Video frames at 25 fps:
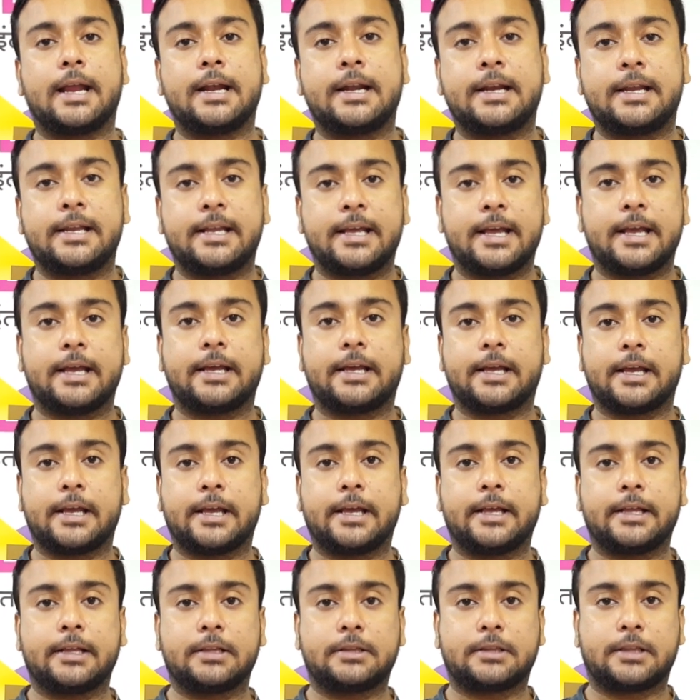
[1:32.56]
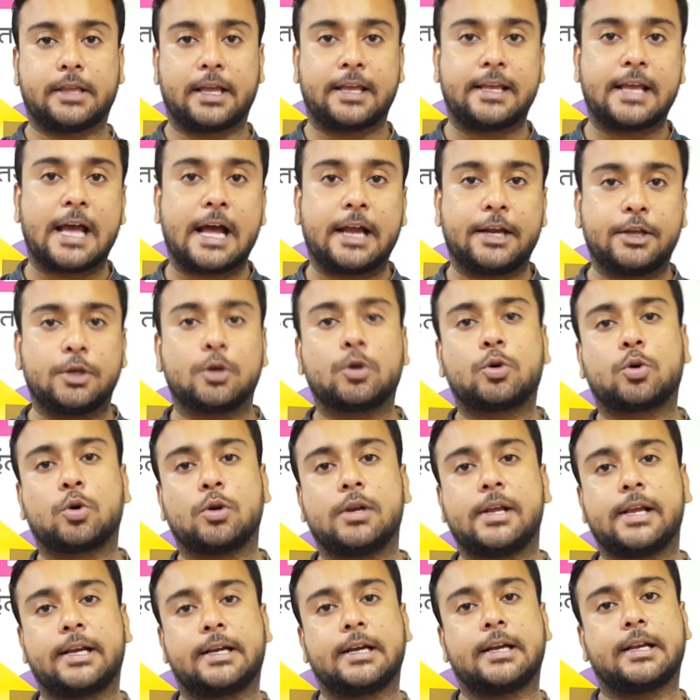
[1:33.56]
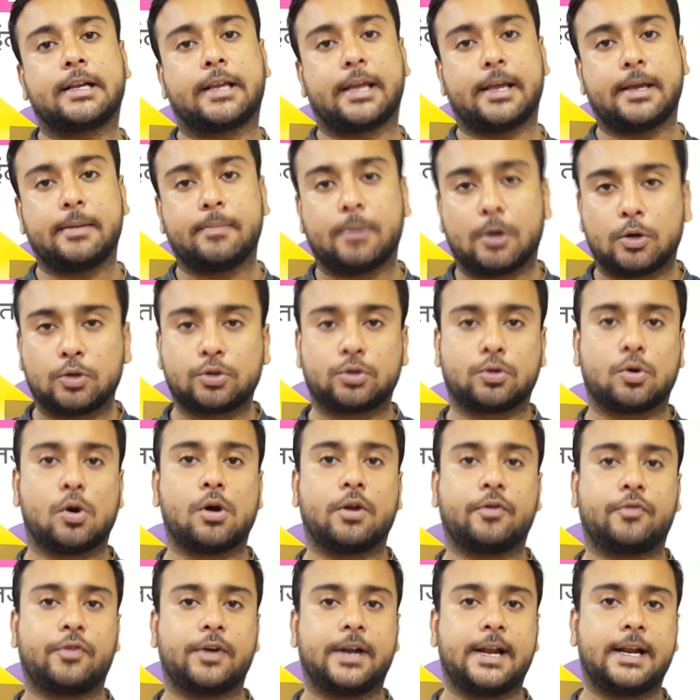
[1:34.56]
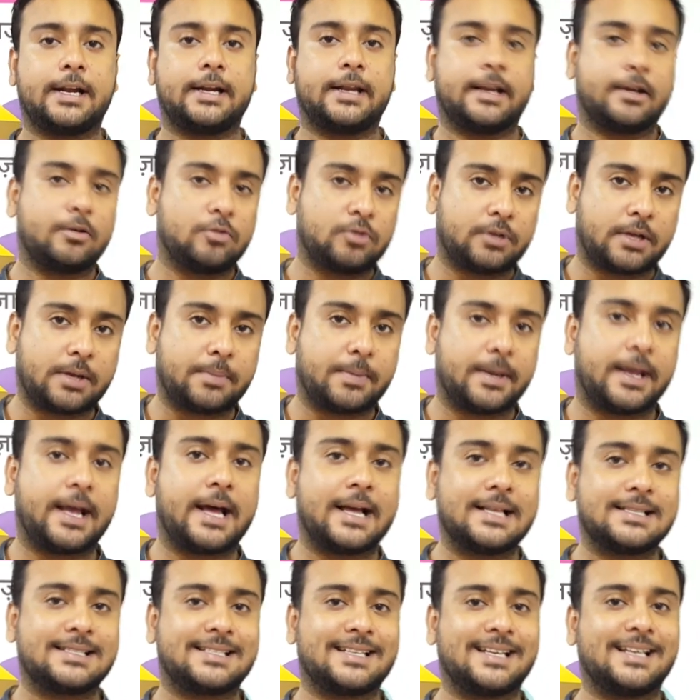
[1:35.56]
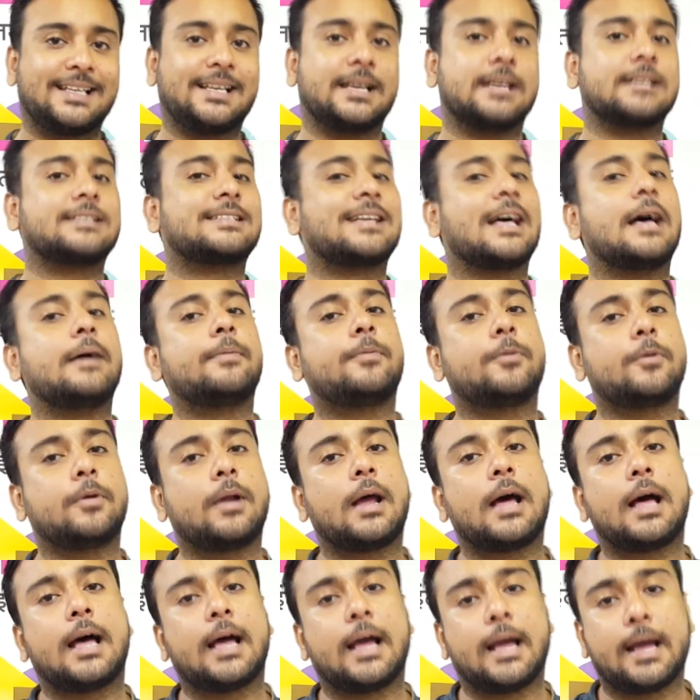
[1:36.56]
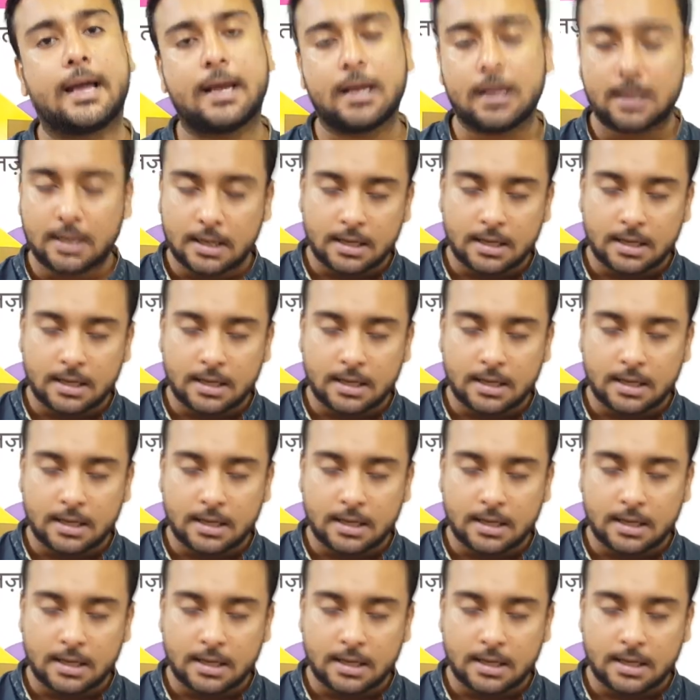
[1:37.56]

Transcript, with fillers: एनडीए के तैयारियों को लेकर के बहुत कॉन्फिडेंट है उनके बयान से यह साफ हो रहा है